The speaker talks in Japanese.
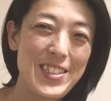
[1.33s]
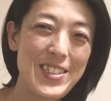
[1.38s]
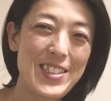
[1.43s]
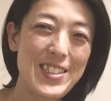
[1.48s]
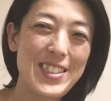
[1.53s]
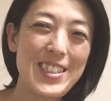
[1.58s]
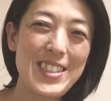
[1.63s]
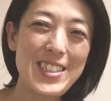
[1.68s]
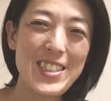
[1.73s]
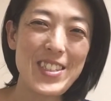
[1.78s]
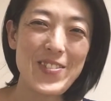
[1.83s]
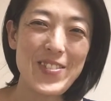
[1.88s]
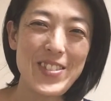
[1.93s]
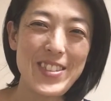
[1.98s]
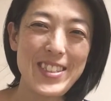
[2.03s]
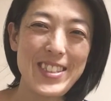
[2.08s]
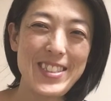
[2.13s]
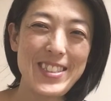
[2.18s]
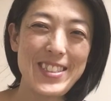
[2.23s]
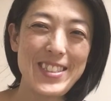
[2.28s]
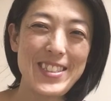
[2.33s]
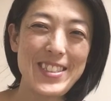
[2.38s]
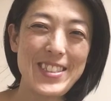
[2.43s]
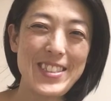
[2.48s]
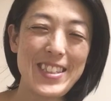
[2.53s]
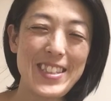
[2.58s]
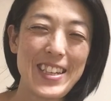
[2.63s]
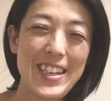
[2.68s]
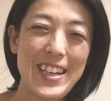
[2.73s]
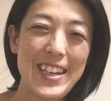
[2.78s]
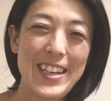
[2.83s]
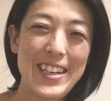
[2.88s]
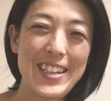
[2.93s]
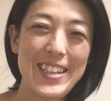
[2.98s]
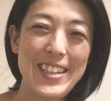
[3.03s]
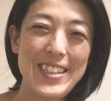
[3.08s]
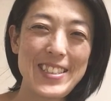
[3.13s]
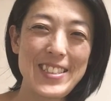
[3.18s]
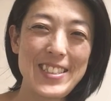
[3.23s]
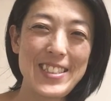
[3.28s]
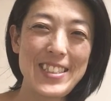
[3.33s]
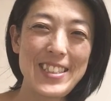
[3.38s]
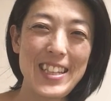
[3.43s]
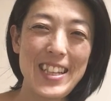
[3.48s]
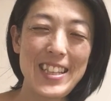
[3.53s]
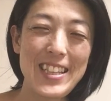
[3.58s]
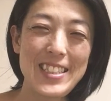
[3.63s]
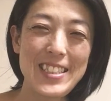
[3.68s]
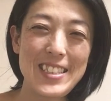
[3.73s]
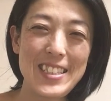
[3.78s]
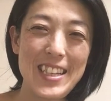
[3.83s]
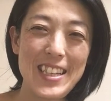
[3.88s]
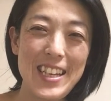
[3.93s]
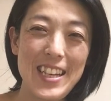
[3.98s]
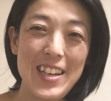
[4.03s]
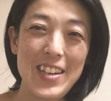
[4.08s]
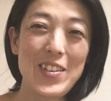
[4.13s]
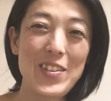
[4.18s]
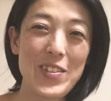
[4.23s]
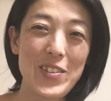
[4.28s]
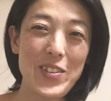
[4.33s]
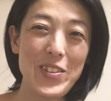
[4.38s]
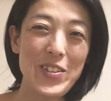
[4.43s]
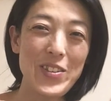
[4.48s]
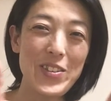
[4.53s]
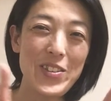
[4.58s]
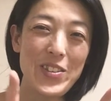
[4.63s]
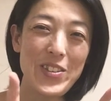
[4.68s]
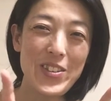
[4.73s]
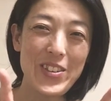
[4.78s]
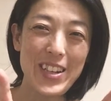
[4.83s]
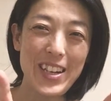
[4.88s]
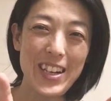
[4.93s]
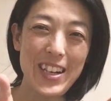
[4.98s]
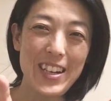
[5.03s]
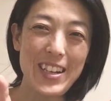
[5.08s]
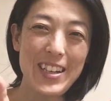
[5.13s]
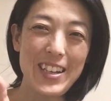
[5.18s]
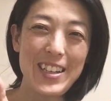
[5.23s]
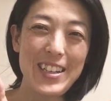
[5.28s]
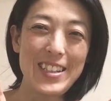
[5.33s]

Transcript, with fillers: お疲れ様です気づいたらですねこの動画